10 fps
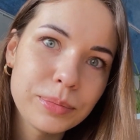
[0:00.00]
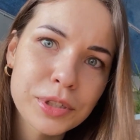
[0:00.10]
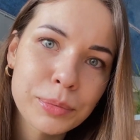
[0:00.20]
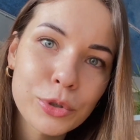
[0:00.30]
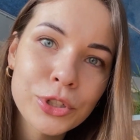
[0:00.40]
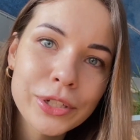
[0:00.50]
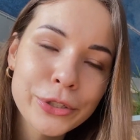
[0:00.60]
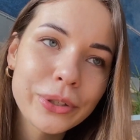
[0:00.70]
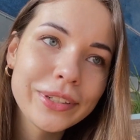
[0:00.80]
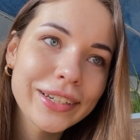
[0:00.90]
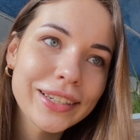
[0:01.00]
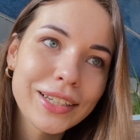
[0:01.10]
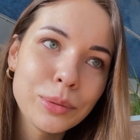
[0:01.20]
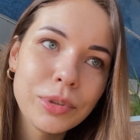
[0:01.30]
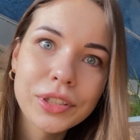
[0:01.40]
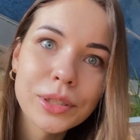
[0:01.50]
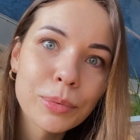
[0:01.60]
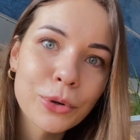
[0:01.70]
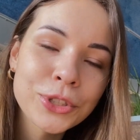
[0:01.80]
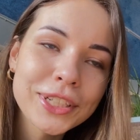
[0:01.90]
позапрошлое, что ли, на канале было, или
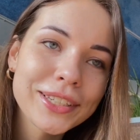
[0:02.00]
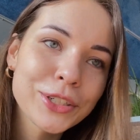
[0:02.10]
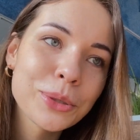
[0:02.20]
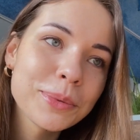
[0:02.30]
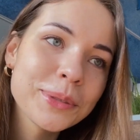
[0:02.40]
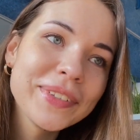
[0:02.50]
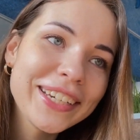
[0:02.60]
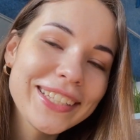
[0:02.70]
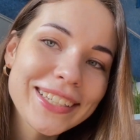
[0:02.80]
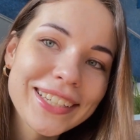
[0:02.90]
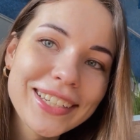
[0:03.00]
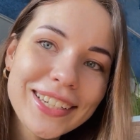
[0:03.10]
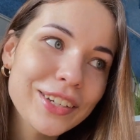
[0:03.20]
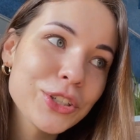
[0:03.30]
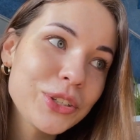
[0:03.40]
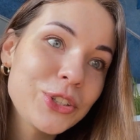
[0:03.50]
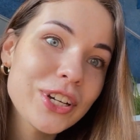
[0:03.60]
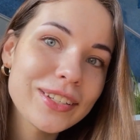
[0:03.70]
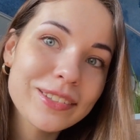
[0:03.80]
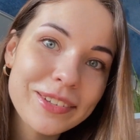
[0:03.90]
прошлое, так что посмотрите. Так что
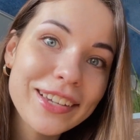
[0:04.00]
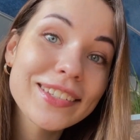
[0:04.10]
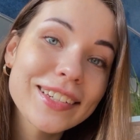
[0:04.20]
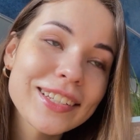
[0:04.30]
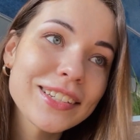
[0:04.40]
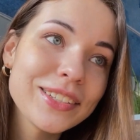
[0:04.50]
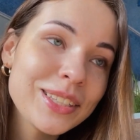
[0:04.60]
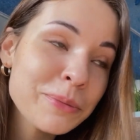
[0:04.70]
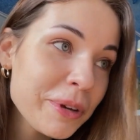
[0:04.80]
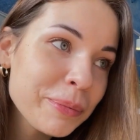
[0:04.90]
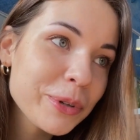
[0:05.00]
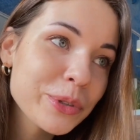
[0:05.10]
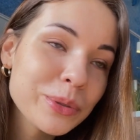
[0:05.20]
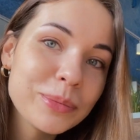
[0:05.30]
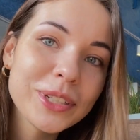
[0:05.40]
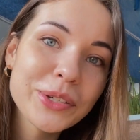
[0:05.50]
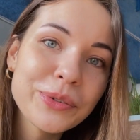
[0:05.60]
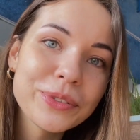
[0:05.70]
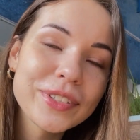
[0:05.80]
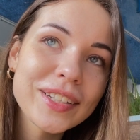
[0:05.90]
сейчас я заказала себе порцию блинов
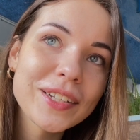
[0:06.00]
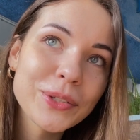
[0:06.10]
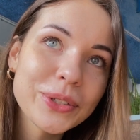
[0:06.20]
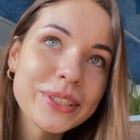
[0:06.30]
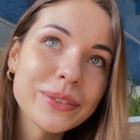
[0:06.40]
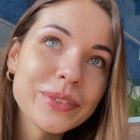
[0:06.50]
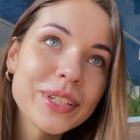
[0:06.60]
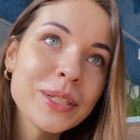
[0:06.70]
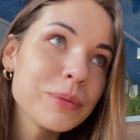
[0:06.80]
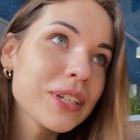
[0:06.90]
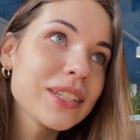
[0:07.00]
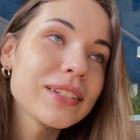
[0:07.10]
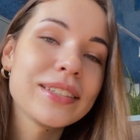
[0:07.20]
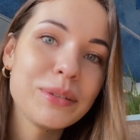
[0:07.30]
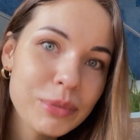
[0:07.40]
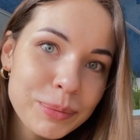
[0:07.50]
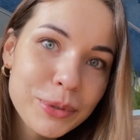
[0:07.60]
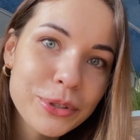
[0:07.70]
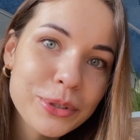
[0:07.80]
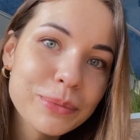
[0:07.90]
с лососем. Насим заказал себе
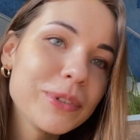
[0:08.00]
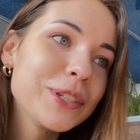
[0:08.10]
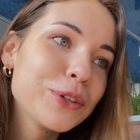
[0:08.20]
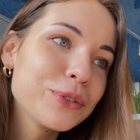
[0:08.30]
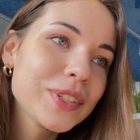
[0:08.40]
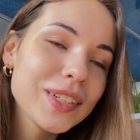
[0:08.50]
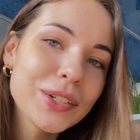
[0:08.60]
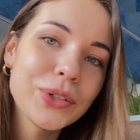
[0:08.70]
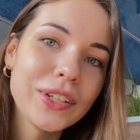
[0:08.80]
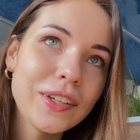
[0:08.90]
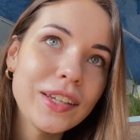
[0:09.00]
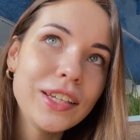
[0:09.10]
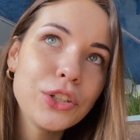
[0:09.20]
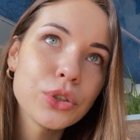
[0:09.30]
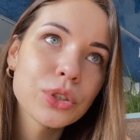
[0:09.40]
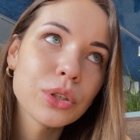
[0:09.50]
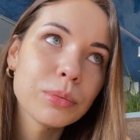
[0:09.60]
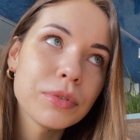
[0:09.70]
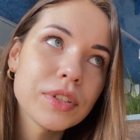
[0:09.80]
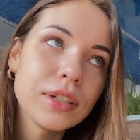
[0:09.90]
порцию блинов с икрой. И еще что-то
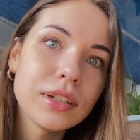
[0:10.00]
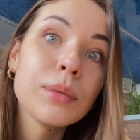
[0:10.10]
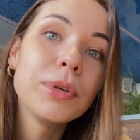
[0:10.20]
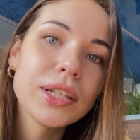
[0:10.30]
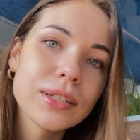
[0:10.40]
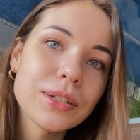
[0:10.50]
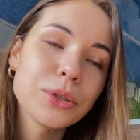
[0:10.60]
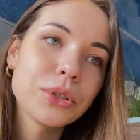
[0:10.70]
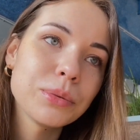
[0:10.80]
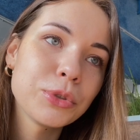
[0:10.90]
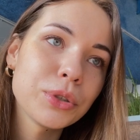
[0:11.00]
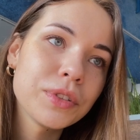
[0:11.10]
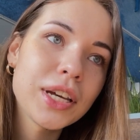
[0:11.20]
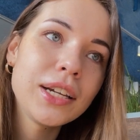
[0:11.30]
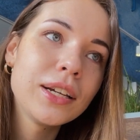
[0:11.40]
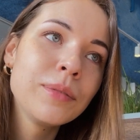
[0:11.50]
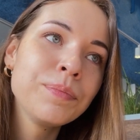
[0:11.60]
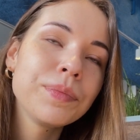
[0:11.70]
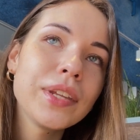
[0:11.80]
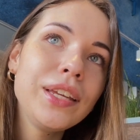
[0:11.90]
мы взяли. Омлет с лососем еще взяли.
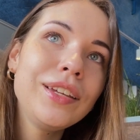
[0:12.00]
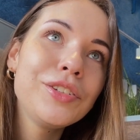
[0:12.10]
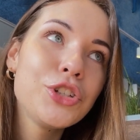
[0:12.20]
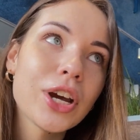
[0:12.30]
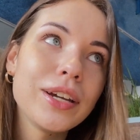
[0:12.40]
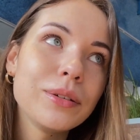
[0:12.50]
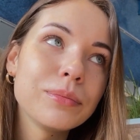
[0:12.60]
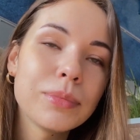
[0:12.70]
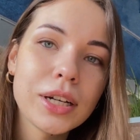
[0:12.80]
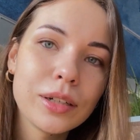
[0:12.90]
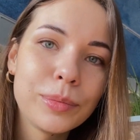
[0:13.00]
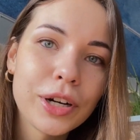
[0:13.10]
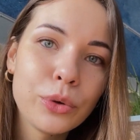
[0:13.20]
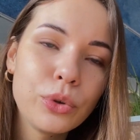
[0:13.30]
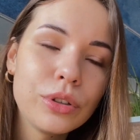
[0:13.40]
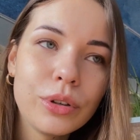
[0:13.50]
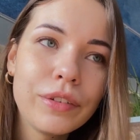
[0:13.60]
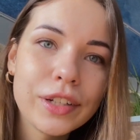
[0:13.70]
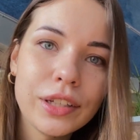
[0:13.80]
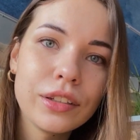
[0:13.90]
И чай манго маракуйя. Ну,
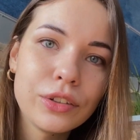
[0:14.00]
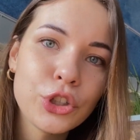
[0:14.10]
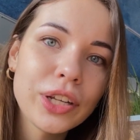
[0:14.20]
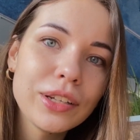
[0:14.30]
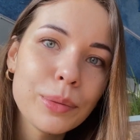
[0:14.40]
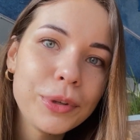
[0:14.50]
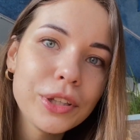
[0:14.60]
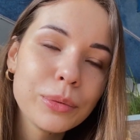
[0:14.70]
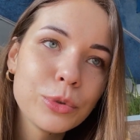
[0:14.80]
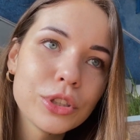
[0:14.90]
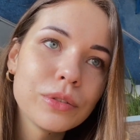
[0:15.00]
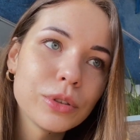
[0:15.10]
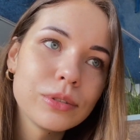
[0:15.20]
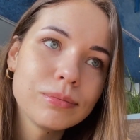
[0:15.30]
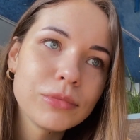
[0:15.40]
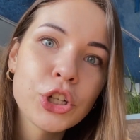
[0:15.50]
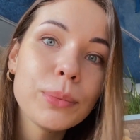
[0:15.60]
наверное, это чайный напиток будет. Вот чай